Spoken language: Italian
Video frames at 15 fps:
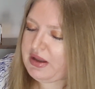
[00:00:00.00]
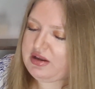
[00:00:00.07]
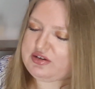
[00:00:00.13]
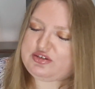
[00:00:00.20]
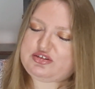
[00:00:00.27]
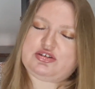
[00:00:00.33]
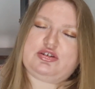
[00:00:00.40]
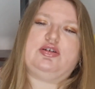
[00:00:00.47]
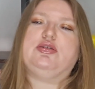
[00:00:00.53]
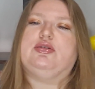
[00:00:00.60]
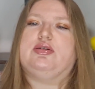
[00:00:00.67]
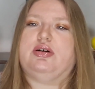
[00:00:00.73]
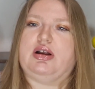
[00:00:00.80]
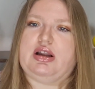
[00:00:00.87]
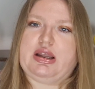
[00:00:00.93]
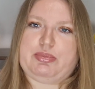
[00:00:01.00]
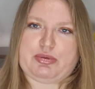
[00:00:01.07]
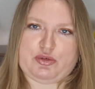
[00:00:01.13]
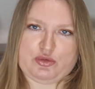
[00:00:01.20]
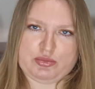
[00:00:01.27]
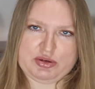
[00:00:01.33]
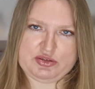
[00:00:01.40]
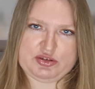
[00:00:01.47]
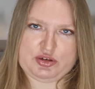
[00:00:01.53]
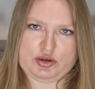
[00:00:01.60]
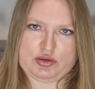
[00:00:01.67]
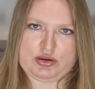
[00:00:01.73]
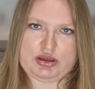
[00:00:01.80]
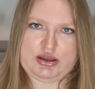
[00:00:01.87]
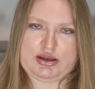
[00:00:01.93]
sono le
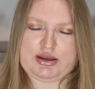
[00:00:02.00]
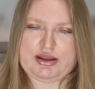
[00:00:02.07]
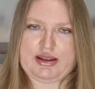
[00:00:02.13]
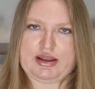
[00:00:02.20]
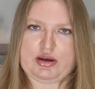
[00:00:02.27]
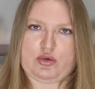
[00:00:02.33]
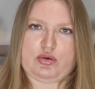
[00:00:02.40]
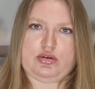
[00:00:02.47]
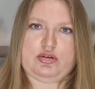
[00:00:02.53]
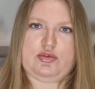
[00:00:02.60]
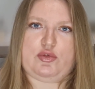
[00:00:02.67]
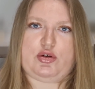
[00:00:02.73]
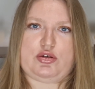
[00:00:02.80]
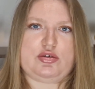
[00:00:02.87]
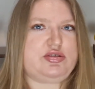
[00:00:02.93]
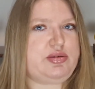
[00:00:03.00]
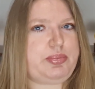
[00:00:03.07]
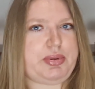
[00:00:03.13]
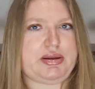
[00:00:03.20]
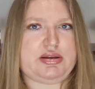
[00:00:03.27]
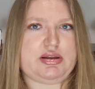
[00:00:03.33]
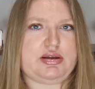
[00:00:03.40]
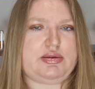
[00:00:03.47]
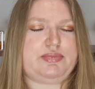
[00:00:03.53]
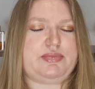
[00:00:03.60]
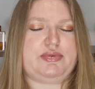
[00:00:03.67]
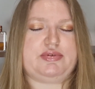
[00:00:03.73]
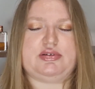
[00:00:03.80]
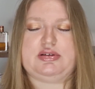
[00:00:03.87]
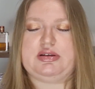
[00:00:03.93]
profumazioni che quando voi non sapete
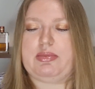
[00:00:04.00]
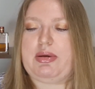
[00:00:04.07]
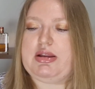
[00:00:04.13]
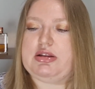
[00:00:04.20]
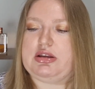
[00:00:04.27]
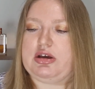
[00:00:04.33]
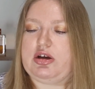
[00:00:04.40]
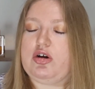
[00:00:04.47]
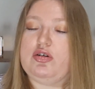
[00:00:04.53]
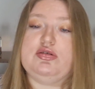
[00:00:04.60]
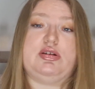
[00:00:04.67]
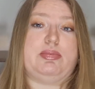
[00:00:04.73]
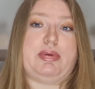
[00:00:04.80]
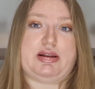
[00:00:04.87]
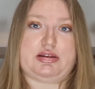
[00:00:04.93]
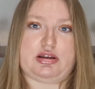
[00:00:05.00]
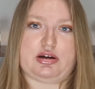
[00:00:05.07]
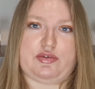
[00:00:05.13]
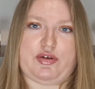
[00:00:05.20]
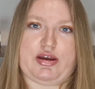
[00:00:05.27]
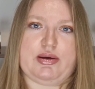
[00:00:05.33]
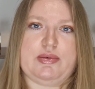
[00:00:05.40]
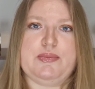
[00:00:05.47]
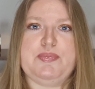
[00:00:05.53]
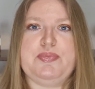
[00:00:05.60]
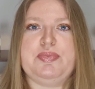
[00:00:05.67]
esattamente cosa mettervi,